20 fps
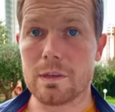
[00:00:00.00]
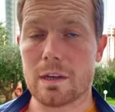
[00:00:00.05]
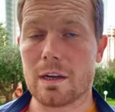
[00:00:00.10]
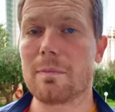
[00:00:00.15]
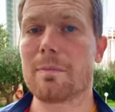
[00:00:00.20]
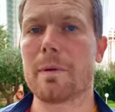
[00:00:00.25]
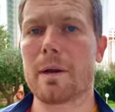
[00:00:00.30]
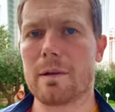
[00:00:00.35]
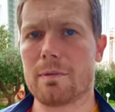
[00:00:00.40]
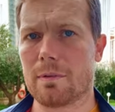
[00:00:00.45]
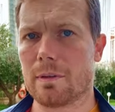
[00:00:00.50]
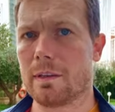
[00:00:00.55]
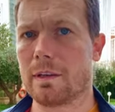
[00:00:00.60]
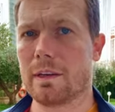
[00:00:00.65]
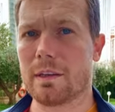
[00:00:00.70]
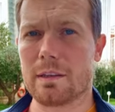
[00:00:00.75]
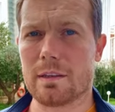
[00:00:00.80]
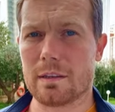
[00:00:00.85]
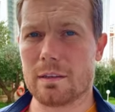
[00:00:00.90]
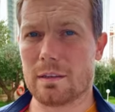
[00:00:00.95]
Как правило,
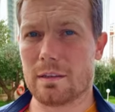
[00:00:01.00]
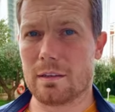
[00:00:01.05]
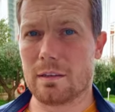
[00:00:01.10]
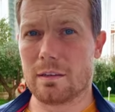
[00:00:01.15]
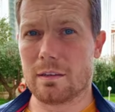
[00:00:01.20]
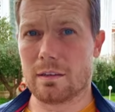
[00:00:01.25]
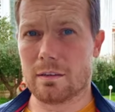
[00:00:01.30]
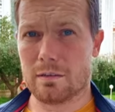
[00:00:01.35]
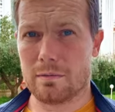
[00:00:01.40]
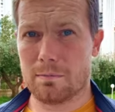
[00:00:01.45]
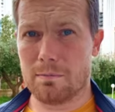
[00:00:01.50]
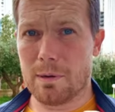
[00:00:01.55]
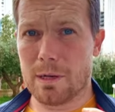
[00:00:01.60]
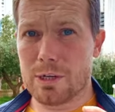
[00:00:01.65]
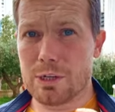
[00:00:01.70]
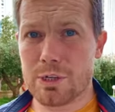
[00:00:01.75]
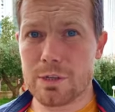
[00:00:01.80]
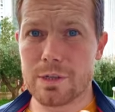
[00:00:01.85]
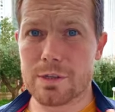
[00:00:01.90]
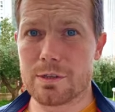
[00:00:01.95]
это
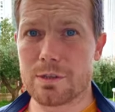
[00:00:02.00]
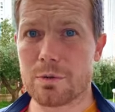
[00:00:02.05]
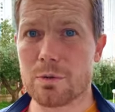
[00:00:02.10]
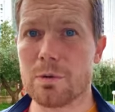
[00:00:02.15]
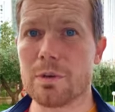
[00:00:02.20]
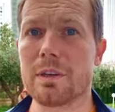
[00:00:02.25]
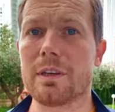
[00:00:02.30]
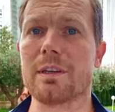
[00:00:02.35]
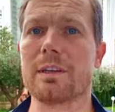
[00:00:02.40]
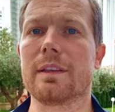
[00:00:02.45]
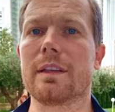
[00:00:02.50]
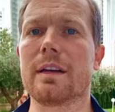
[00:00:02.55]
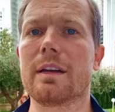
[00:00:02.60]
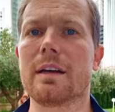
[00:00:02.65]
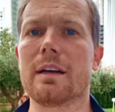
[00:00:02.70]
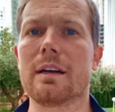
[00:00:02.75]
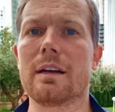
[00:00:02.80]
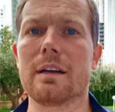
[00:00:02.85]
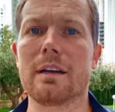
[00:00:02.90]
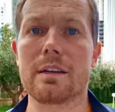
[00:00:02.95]
большие сроки
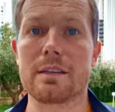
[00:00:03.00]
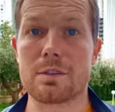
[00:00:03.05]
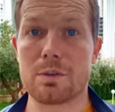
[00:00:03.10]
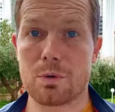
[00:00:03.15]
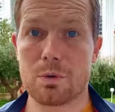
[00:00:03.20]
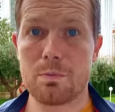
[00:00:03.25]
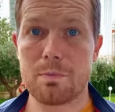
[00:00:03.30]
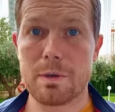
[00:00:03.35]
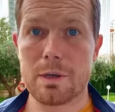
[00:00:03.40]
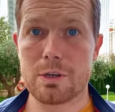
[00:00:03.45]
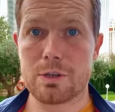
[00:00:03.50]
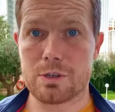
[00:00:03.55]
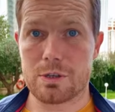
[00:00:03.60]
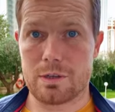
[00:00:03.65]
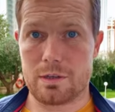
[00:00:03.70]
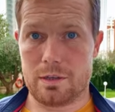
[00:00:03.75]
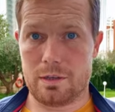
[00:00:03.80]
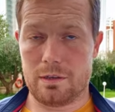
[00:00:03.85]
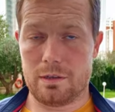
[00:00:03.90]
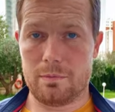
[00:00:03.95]
на
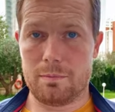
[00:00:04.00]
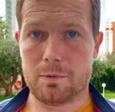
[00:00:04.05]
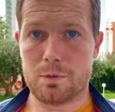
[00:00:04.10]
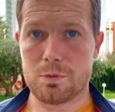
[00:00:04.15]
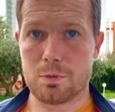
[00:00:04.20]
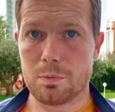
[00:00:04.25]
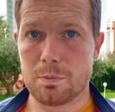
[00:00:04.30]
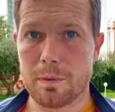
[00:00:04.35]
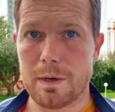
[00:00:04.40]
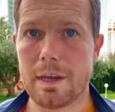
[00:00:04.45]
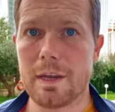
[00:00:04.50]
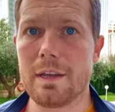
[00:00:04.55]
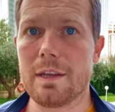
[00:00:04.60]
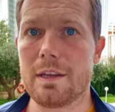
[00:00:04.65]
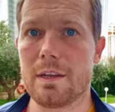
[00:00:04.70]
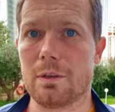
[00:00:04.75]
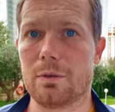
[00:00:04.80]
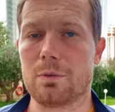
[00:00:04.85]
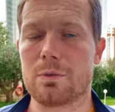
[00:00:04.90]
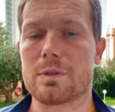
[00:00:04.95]
зарубежные
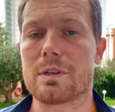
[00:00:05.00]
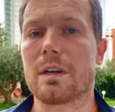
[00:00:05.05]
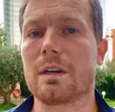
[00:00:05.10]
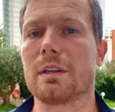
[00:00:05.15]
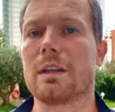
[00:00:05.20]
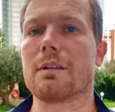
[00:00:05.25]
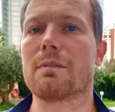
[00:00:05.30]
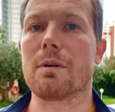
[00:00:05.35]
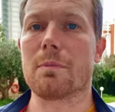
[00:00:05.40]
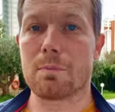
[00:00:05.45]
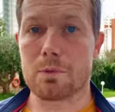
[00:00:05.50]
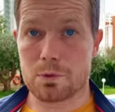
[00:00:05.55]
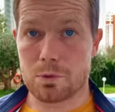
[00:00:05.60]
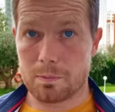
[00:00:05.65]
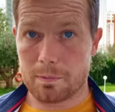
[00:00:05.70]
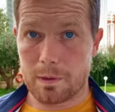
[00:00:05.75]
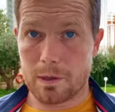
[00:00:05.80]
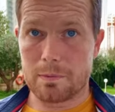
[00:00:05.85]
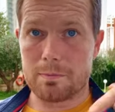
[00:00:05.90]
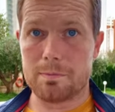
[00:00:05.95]
поступления, то есть когда вам
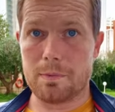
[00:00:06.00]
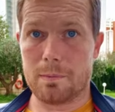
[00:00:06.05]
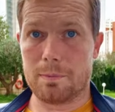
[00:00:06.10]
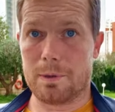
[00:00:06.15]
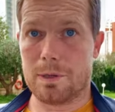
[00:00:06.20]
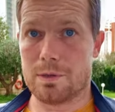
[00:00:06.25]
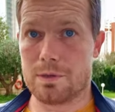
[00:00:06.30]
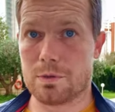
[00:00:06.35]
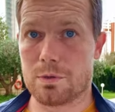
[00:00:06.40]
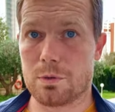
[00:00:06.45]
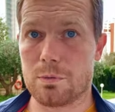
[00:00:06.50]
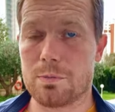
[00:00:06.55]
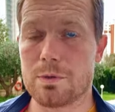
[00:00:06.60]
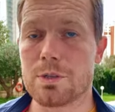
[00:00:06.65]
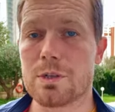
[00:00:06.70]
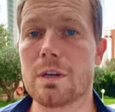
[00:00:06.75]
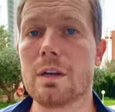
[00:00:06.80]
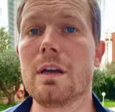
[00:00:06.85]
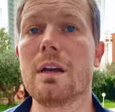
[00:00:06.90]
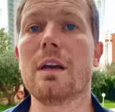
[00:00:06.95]
поступают бабки из-за
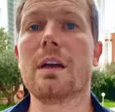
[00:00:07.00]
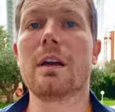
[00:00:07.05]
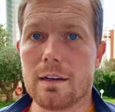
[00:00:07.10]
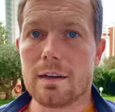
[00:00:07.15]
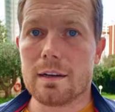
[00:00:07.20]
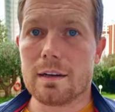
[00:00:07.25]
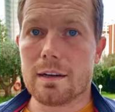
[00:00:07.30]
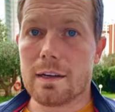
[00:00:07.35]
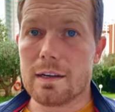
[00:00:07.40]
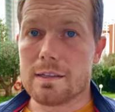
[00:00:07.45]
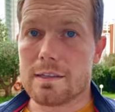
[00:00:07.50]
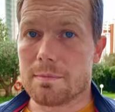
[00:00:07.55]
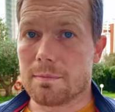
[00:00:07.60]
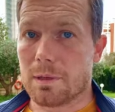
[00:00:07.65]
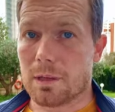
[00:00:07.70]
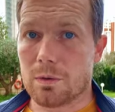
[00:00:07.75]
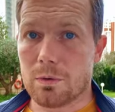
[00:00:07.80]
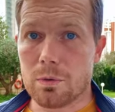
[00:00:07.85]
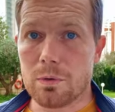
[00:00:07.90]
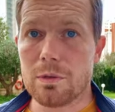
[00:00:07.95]
рубежа, к этим
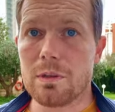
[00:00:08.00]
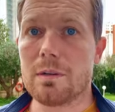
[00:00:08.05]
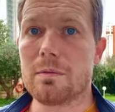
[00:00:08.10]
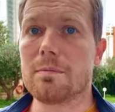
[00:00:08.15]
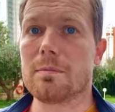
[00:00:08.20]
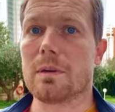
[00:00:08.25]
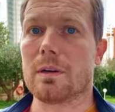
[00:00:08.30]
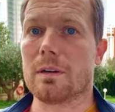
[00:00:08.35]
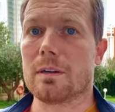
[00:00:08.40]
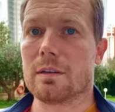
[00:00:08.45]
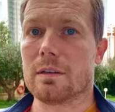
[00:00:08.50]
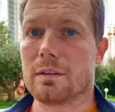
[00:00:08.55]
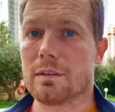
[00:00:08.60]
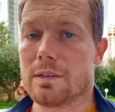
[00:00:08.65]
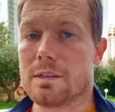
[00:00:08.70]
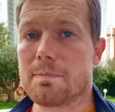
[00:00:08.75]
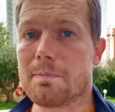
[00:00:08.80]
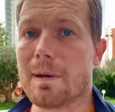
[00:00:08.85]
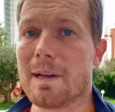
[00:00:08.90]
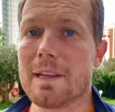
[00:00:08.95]
доходам э,
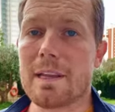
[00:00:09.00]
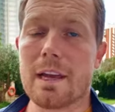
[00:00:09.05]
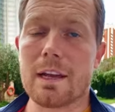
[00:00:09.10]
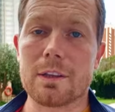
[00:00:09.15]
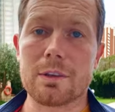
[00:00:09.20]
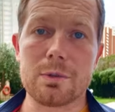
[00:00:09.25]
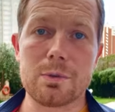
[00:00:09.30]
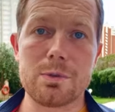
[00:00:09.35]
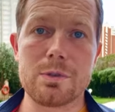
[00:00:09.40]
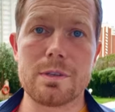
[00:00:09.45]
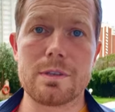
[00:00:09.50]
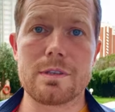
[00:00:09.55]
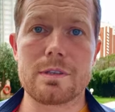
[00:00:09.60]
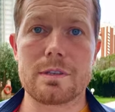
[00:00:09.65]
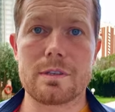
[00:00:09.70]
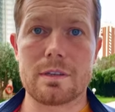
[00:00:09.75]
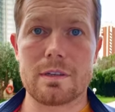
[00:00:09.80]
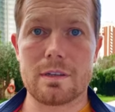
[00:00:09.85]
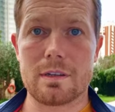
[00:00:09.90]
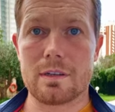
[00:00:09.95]
Испания
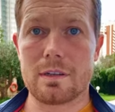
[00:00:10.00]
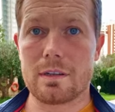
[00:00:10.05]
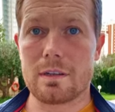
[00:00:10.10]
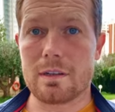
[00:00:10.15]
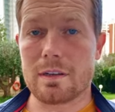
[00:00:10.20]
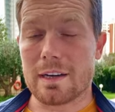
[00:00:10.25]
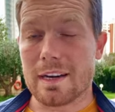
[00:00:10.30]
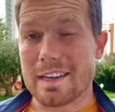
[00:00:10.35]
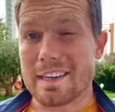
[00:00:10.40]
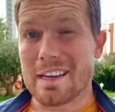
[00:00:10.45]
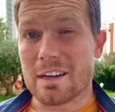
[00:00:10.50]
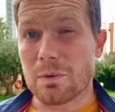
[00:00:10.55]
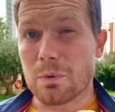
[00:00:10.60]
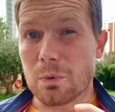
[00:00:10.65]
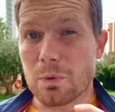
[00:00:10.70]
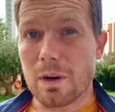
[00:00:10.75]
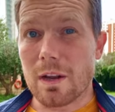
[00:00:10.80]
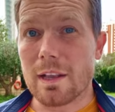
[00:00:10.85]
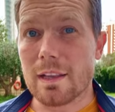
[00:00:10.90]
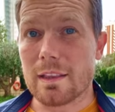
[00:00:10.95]
относится крайне
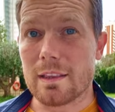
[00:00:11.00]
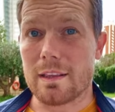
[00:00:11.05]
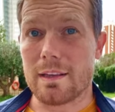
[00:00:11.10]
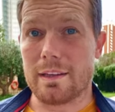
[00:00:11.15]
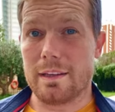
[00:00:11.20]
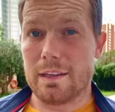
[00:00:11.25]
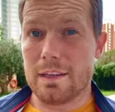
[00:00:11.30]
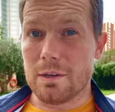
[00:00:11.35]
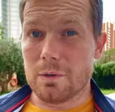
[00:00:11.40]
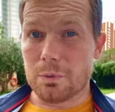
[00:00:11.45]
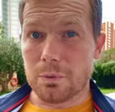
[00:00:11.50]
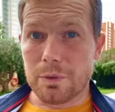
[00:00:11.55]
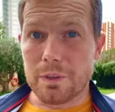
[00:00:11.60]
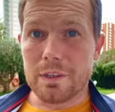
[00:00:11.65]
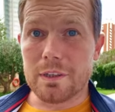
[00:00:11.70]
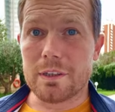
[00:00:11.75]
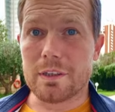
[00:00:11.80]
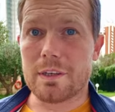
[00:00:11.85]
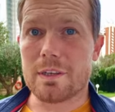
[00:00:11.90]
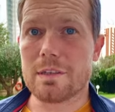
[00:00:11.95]
аккуратно, и у
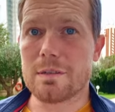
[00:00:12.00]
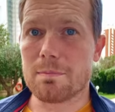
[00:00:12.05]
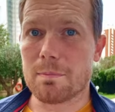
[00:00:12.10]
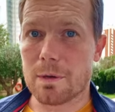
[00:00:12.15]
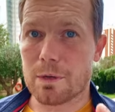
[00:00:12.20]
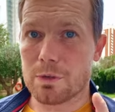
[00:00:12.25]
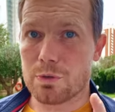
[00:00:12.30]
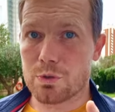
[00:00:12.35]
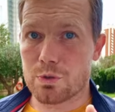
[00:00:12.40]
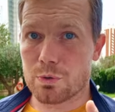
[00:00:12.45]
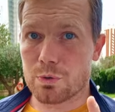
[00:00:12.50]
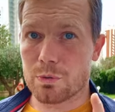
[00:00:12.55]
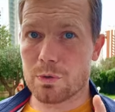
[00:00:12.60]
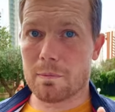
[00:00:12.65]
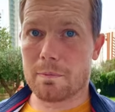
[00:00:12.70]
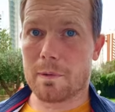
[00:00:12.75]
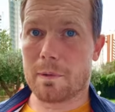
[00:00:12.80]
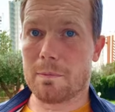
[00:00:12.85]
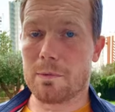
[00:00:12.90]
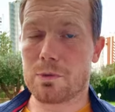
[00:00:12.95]
них есть
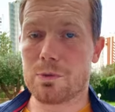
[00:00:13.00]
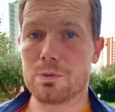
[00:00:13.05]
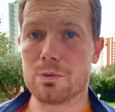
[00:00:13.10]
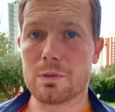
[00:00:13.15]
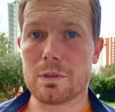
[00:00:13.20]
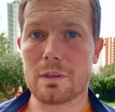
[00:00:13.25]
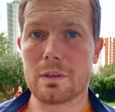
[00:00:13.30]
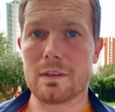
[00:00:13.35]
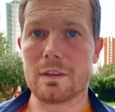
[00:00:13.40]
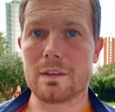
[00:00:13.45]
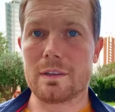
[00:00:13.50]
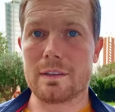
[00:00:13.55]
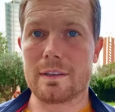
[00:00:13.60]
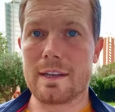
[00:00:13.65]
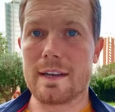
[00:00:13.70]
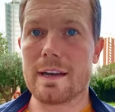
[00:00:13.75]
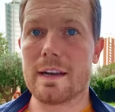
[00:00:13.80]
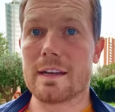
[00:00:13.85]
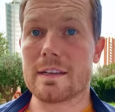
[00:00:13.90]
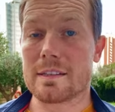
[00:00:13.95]
большой промежуток
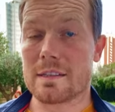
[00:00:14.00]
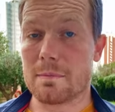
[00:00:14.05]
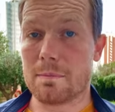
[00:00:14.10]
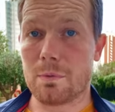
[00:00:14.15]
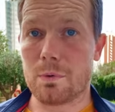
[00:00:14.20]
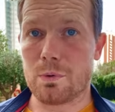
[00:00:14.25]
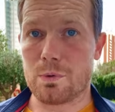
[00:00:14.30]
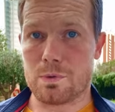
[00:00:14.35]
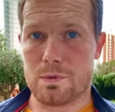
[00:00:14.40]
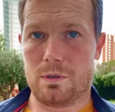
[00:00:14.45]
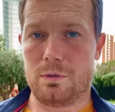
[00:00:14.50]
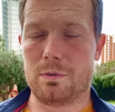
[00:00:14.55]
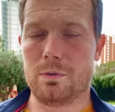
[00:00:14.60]
для запроса.